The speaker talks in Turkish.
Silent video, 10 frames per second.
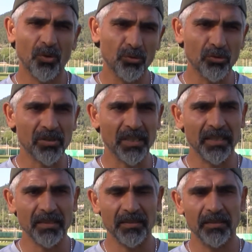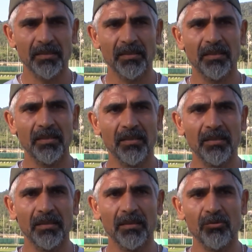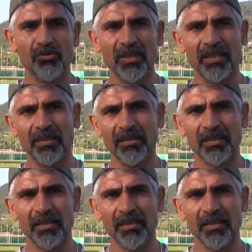Onur sakat, e, Üzeyir'in